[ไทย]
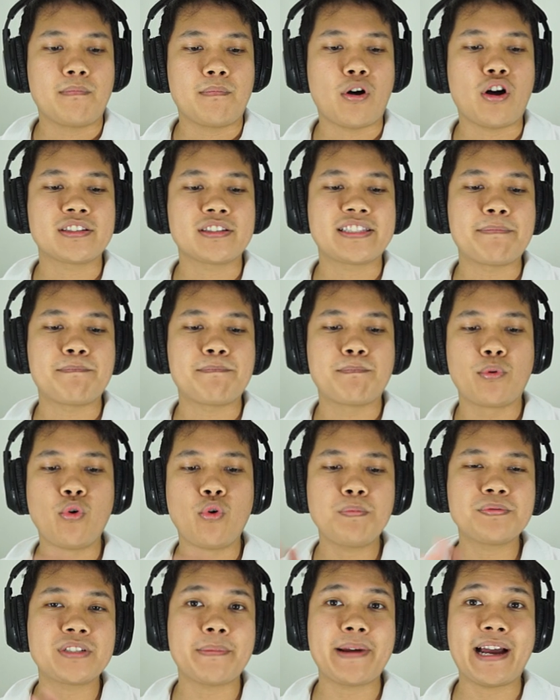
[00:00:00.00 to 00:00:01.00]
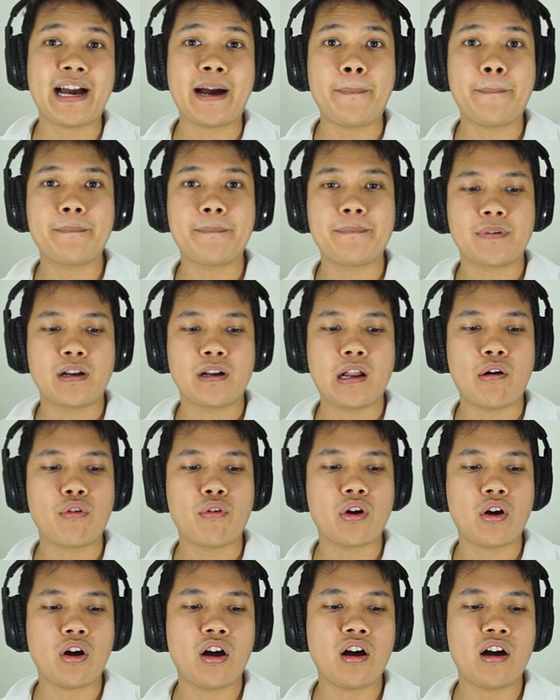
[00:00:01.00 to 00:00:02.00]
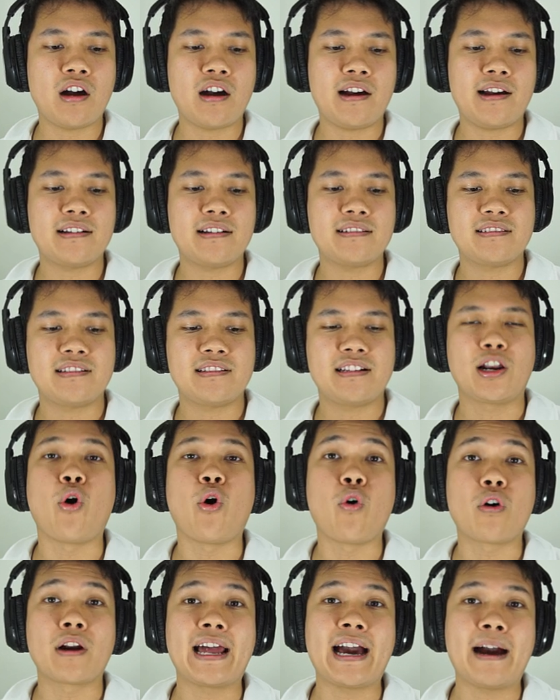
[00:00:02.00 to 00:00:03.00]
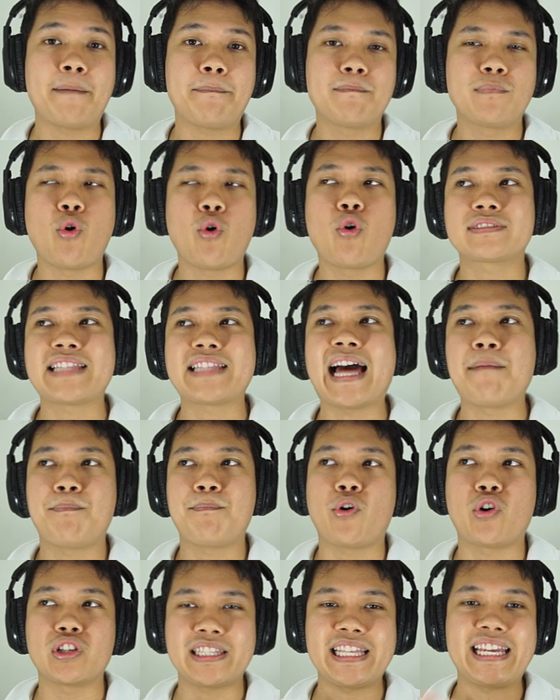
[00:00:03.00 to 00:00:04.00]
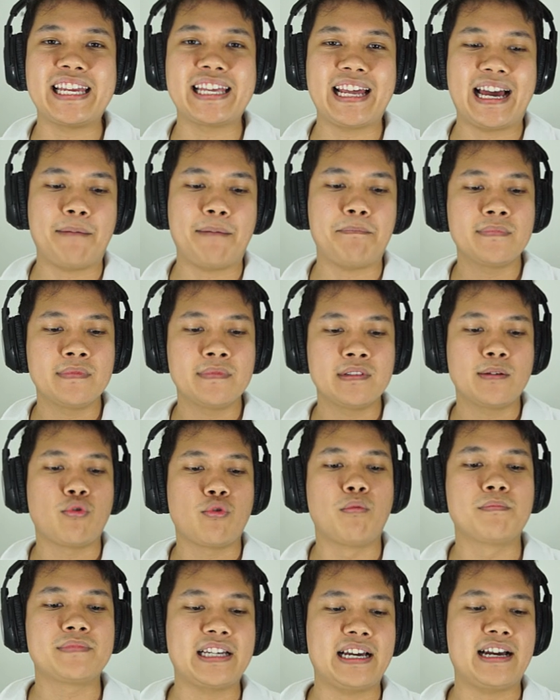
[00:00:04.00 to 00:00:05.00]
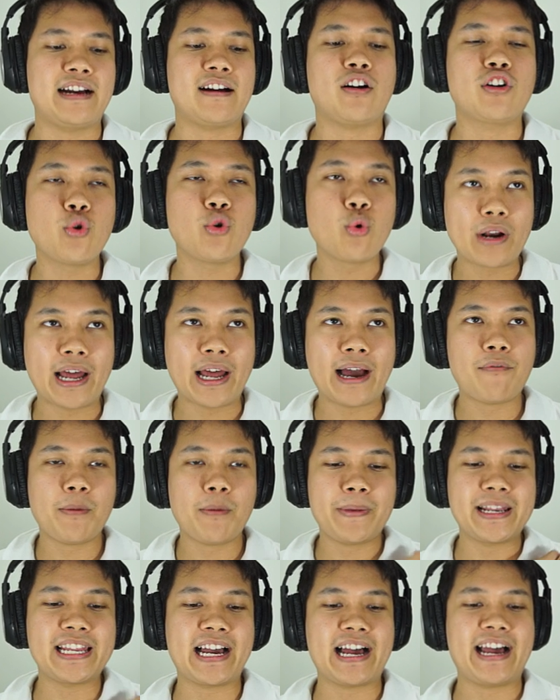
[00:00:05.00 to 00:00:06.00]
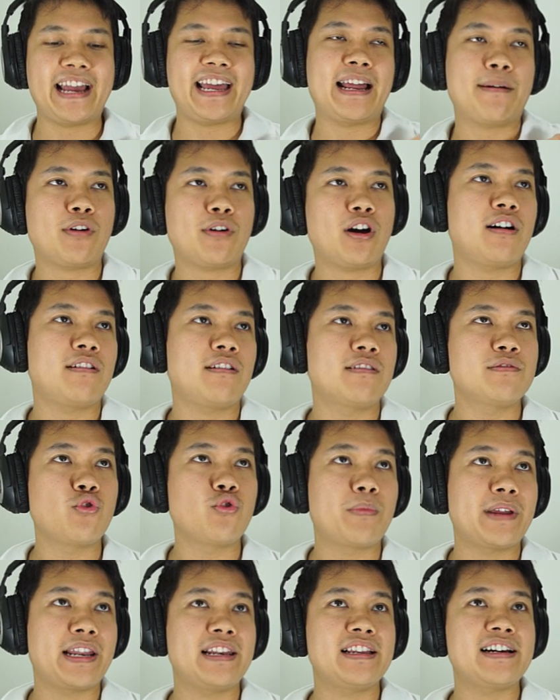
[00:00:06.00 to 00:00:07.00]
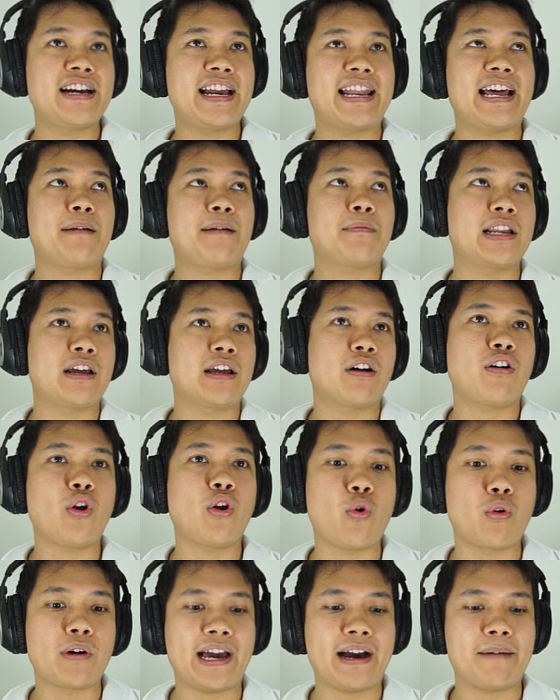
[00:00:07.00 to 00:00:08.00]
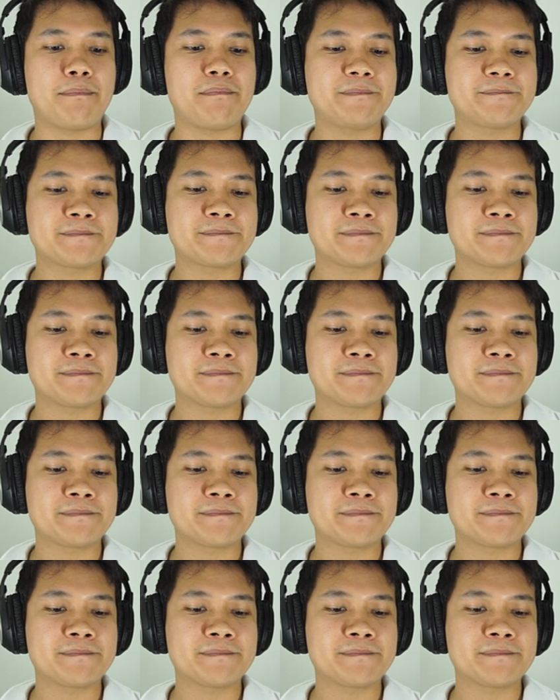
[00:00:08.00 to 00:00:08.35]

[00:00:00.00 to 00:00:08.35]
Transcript: พอเสร็จปุ๊บใช่ไหมครับเราก็ลงนะครับลงตามปกตินะครับผมจะก็ดูนะครับว่าเป็นยังไงนะครับก็ดูไปเรื่อยๆนะครับเดี๋ยวก็ลงนะครับ